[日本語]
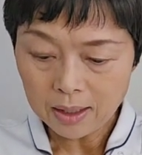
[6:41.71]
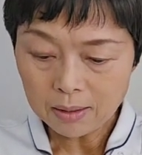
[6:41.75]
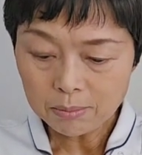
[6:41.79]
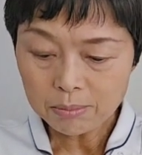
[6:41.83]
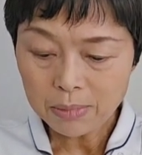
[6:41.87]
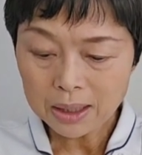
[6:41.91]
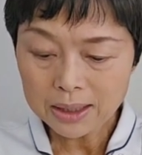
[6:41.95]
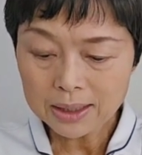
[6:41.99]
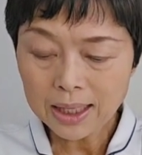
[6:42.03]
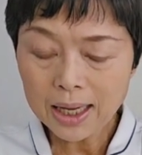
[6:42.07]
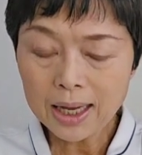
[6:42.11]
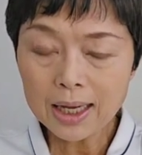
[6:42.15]

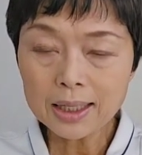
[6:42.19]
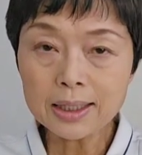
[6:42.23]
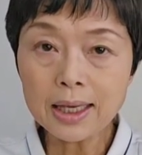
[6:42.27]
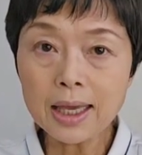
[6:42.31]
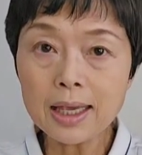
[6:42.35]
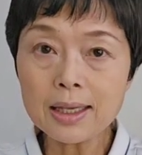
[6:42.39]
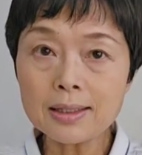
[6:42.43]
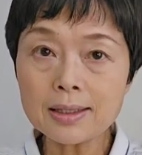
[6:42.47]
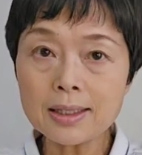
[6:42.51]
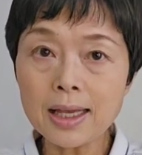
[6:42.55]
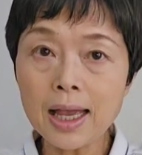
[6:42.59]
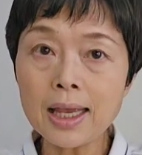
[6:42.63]
また
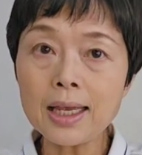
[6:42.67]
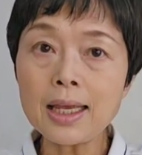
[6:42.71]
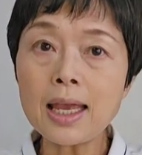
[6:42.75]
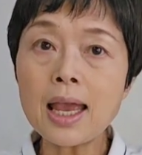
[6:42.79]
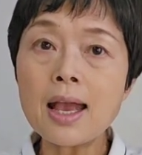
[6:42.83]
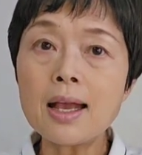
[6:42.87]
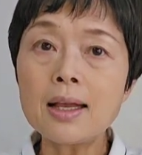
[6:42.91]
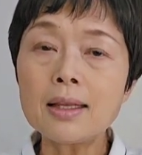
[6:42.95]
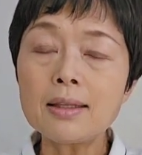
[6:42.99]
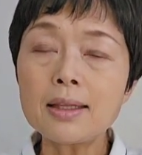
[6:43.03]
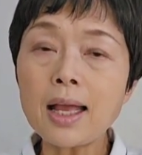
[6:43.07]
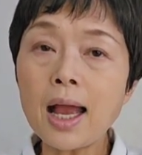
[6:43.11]
現在
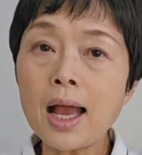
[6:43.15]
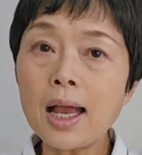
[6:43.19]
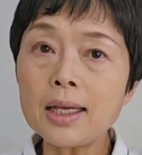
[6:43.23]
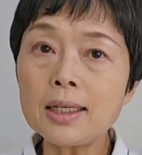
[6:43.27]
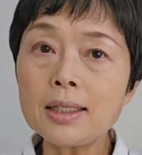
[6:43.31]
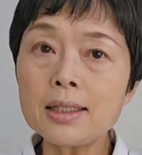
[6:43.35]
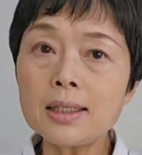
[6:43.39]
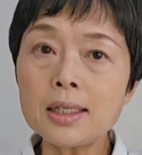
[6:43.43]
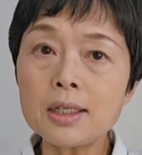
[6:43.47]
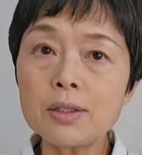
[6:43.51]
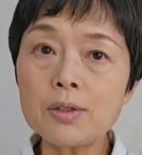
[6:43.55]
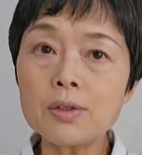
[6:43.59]
第
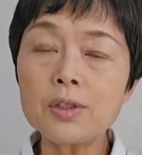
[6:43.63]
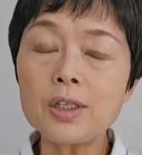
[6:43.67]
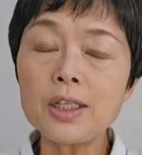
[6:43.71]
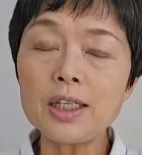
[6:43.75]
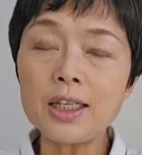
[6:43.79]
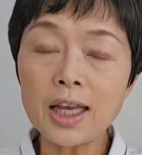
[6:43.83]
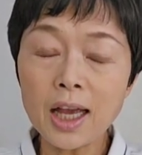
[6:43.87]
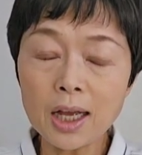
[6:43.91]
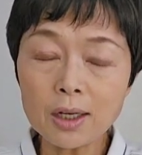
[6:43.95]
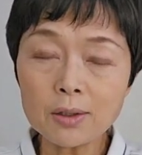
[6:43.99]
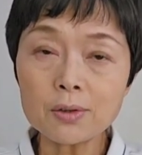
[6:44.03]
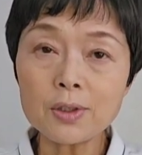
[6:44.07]
一類医
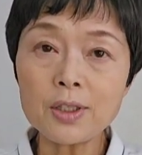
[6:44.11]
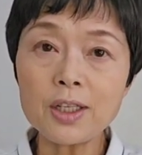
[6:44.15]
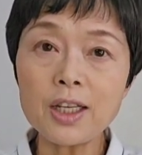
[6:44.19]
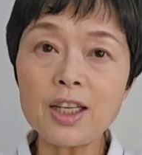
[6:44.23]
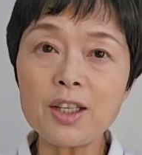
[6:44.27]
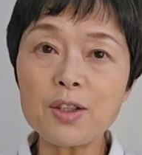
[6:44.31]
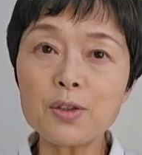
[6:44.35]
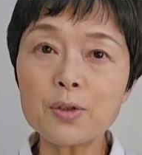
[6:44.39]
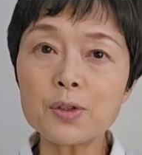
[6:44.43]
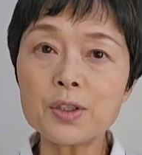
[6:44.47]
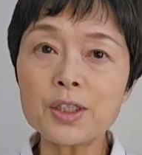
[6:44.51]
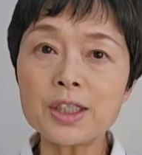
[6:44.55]
薬品
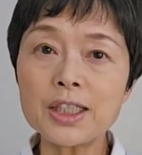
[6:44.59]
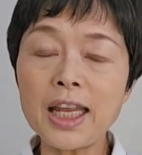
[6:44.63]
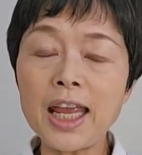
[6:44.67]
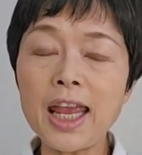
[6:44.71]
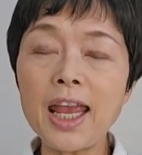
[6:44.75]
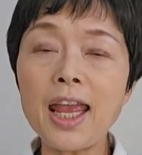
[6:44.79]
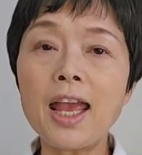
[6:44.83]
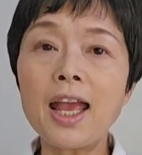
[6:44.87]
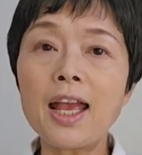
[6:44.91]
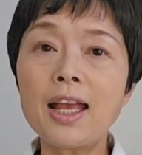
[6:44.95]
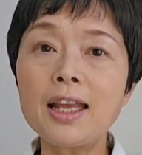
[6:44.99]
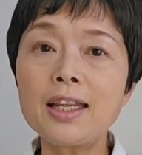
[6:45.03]
として